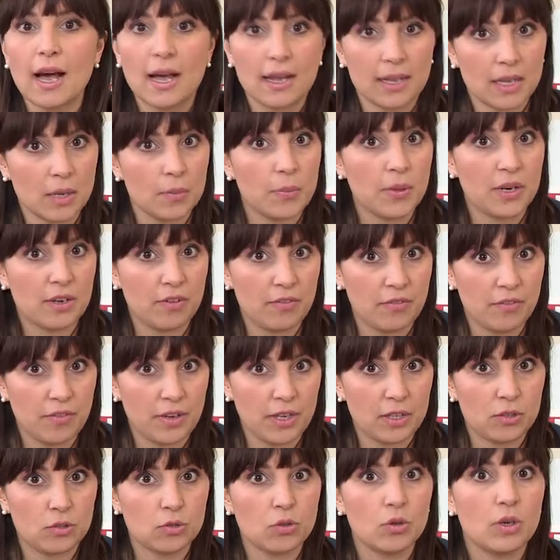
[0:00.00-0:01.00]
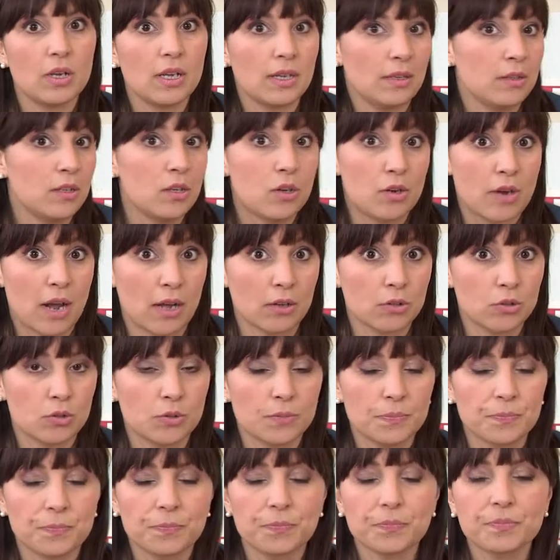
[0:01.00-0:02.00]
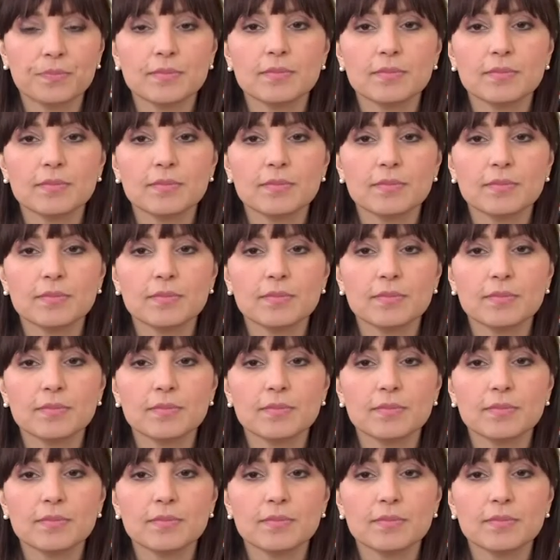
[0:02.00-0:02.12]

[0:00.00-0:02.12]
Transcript: anche per il feto, il neonato.